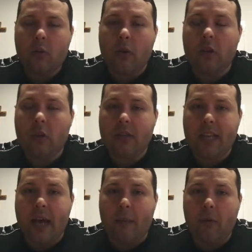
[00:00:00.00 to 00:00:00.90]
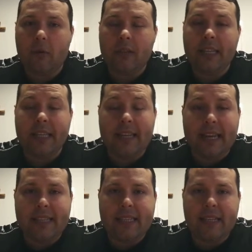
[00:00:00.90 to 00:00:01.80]
quando siamo in
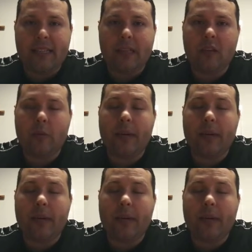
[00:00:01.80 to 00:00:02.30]
grazia di Dio,